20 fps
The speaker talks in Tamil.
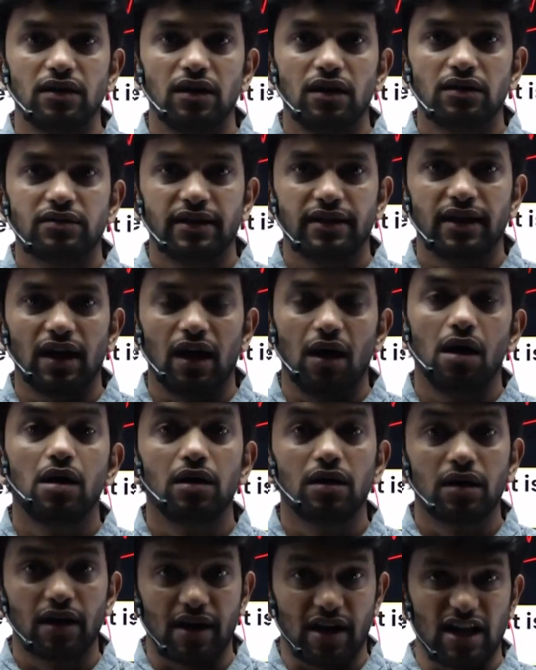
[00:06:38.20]
சரியா
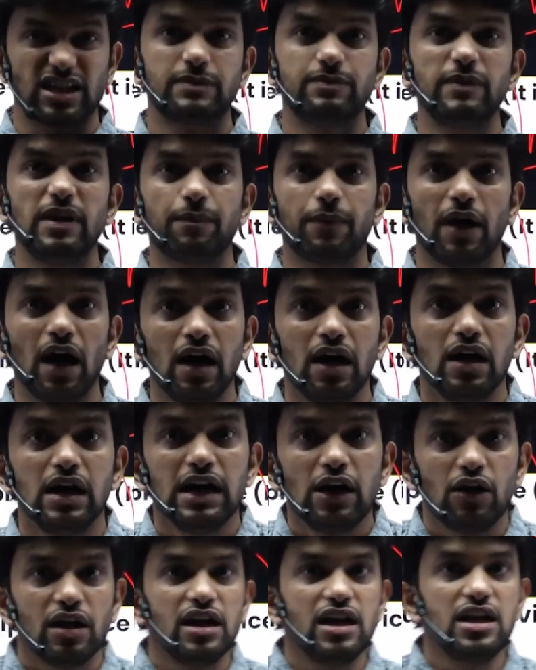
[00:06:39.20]
ட்ரஸ்ட் மீப்பா
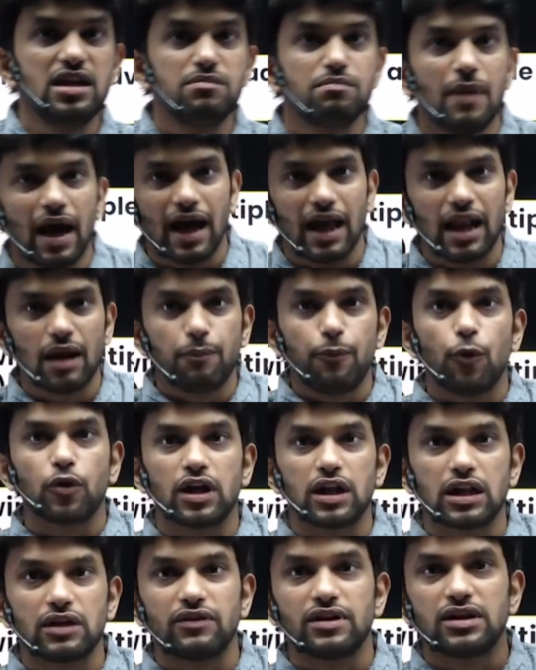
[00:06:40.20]
நீ மேலே போகிறத
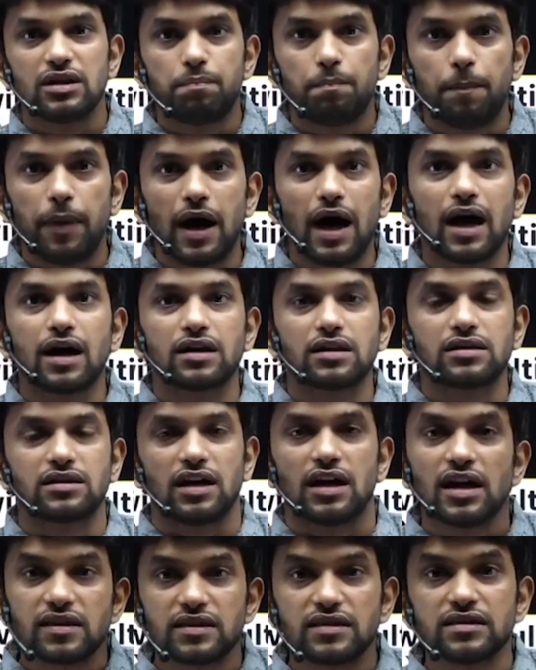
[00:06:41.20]
வந்து பார்க்க
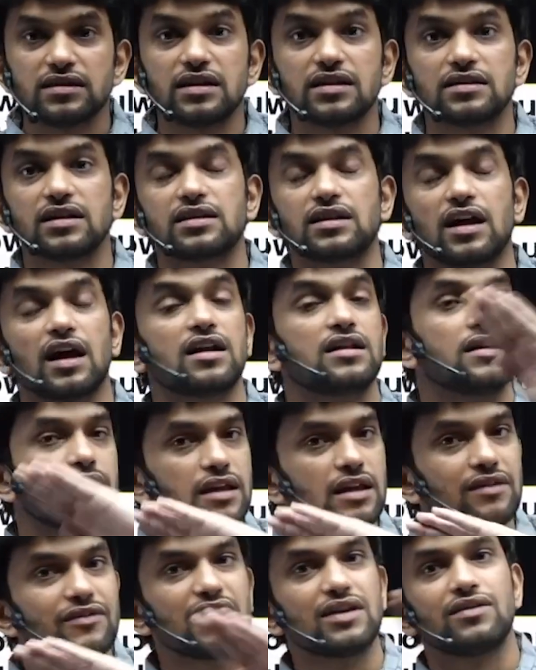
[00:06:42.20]
தடுத்து நிறுத்துறதுக்காக நிறைய
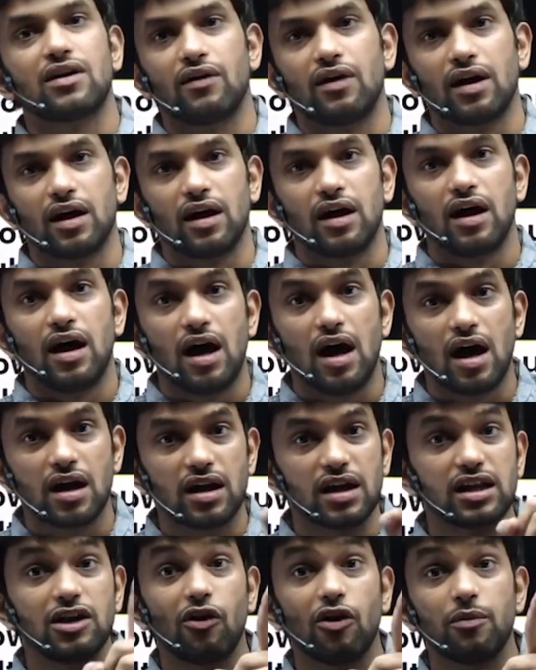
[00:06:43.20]
பேர் வருவாங்க ஆனால்
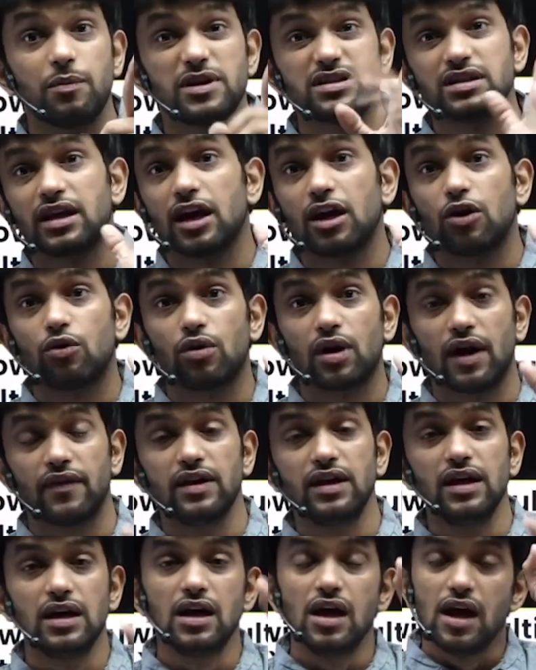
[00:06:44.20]
நீ உங்கள் பேச்சை கேட்கக்கூடாது
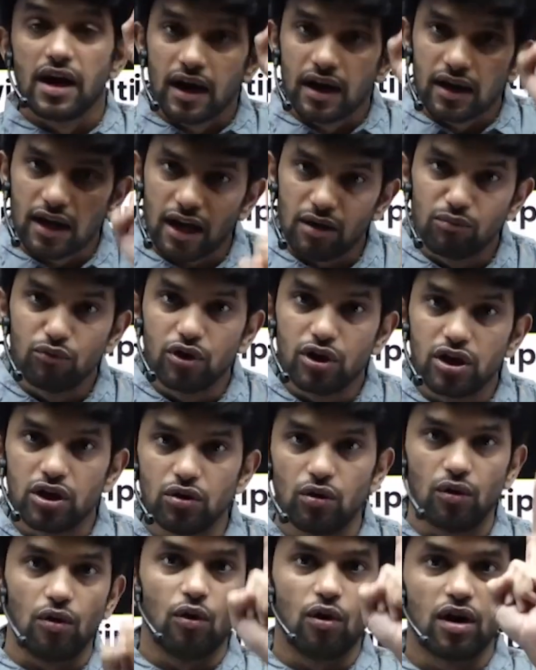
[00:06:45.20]
என்னால் முடியும்
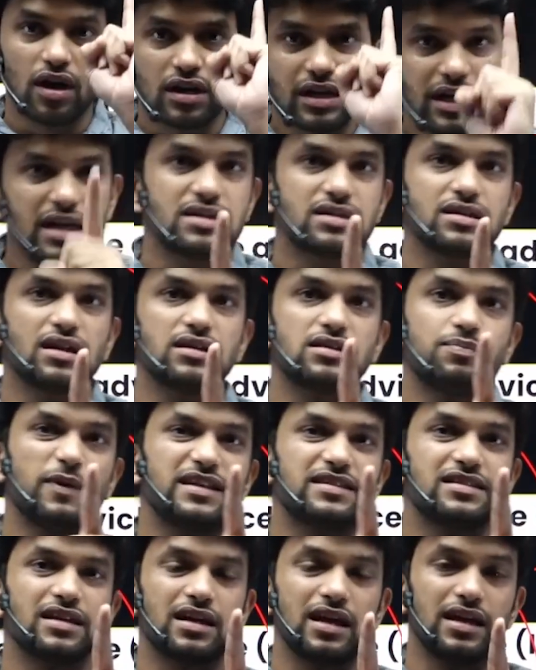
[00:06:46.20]
உங்கள் டீச்சர்ஸ்
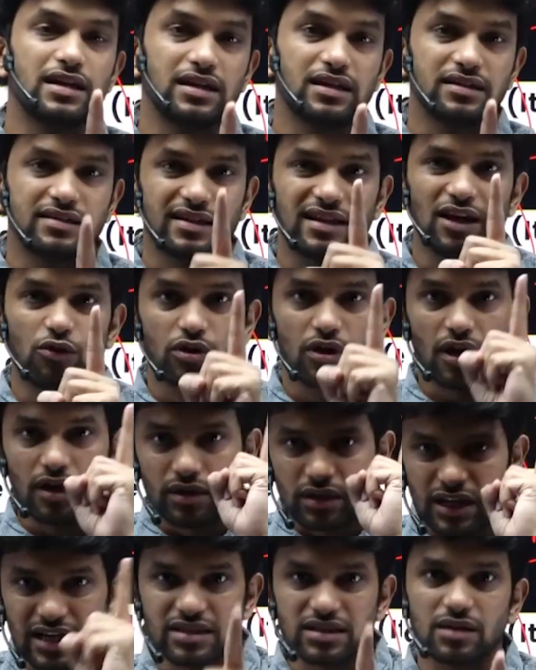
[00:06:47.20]
பேச கேளு சரியா உன்னோட
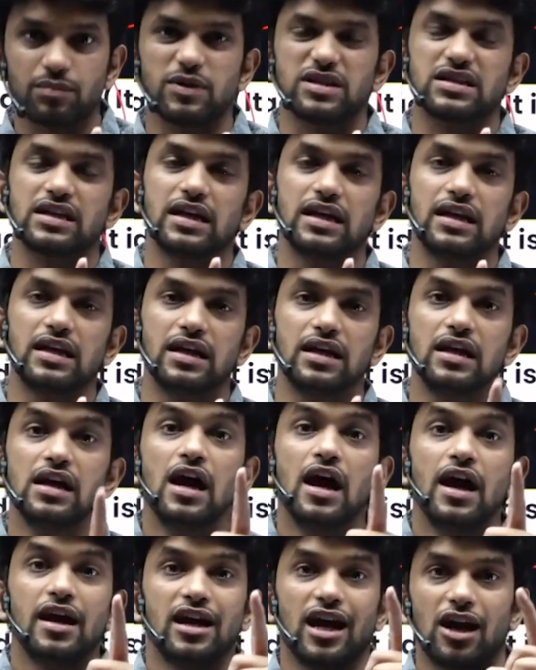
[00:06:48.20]
டீச்சர் பேச்சை கேளு
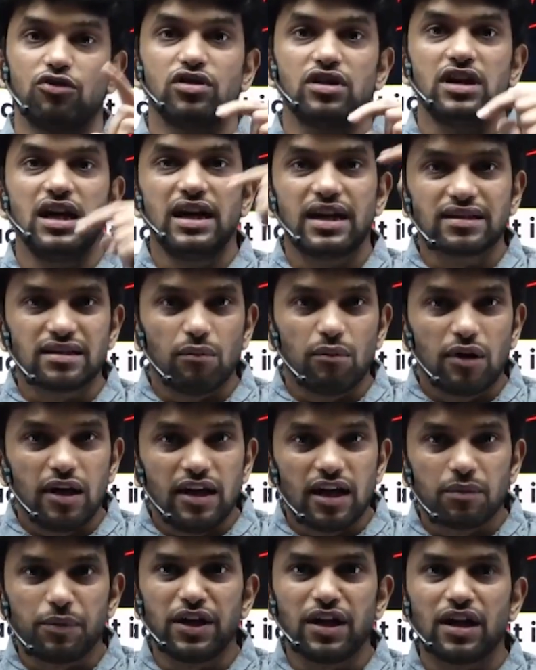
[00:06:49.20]
யாராவது நீட் எக்ஸாம் கிளியர்
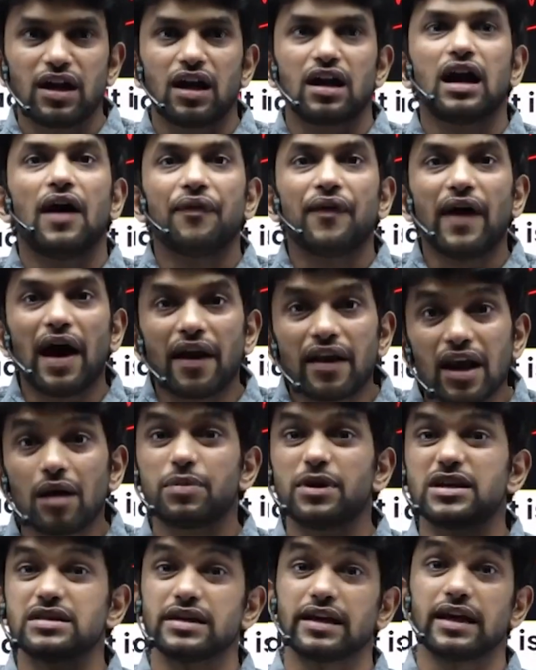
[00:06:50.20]
பண்ணியிருக்காங்கன்னு அந்த அண்ணா
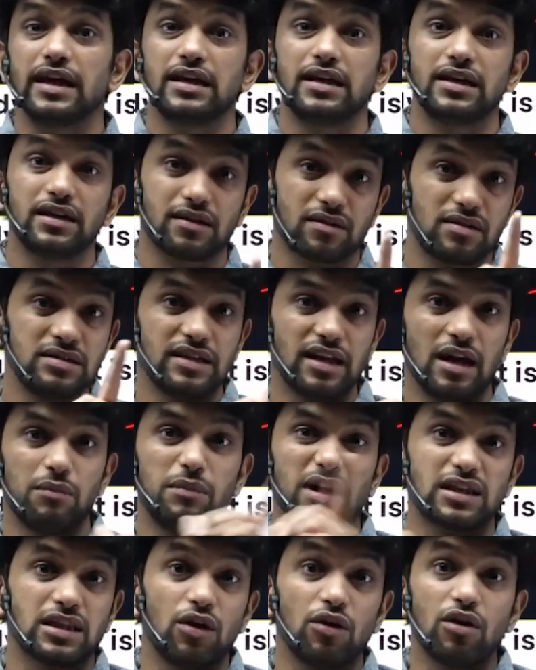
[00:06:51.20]
பேச்சை கேளு சரியா
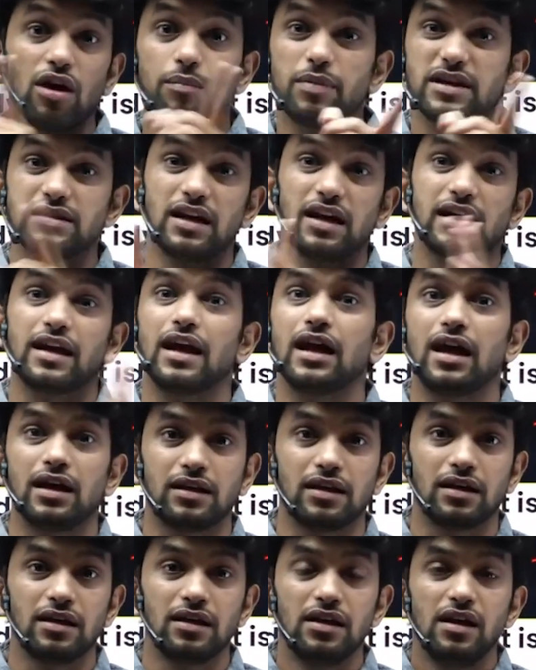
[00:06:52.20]
மற்றவங்க பேச்செல்லாம் கேட்காத
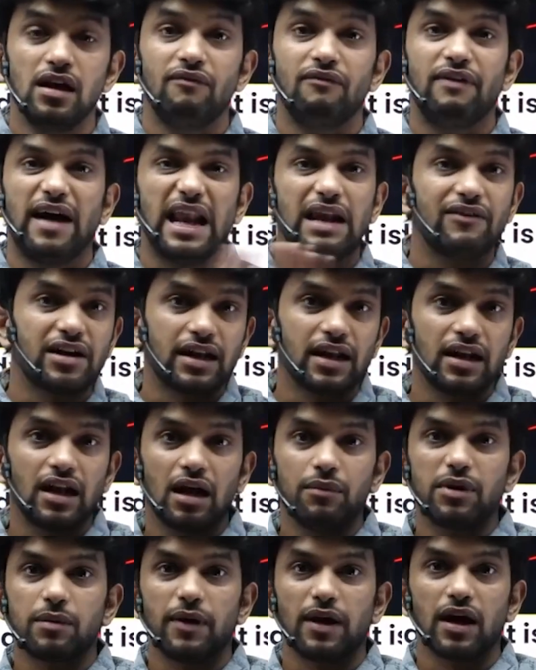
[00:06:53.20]
வேலை வெட்டி இல்லாமல்
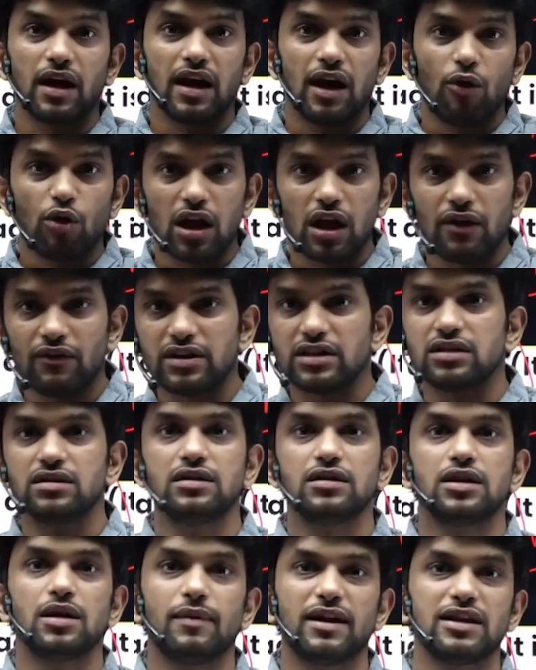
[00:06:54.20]
இருப்பாங்கல்ல அவங்களாம் வந்து
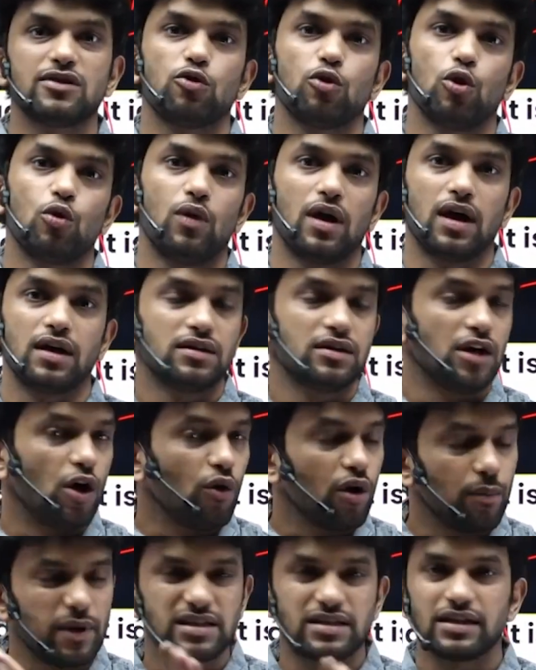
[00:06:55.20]
இந்த மாதிரி தான் சொல்லுவாங்க அவங்க
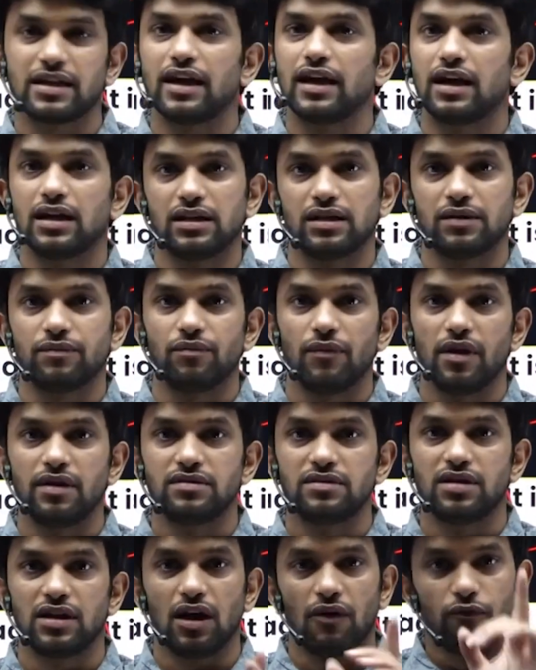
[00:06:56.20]
பேச்சை கேட்காத
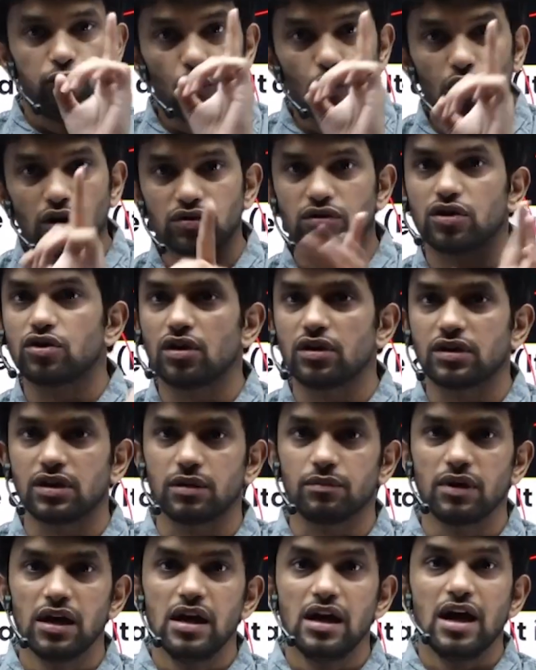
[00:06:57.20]
சரியா ஃபோக்கஸ் ஆன் யோர் திங்
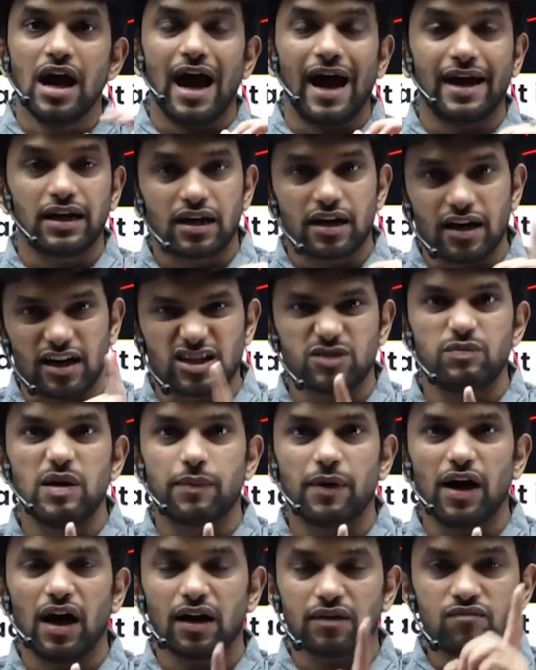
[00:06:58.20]
அண்ட் ட்ரஸ்ட்
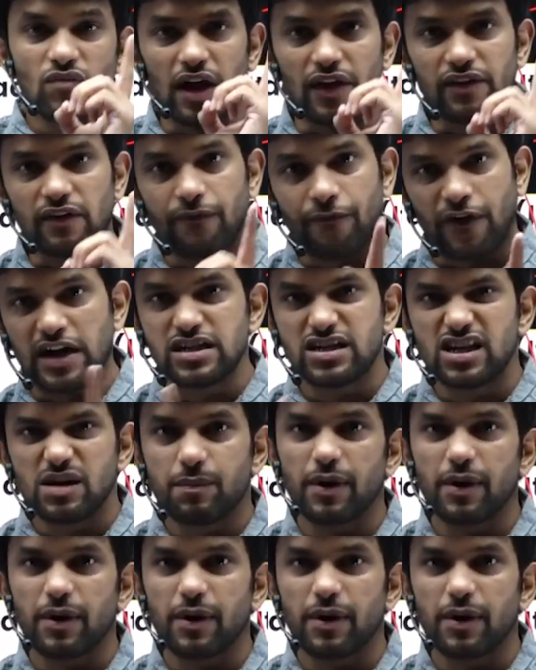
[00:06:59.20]
மீப்பா அந்த ஃப்ரெண்ட்ஷிப்பை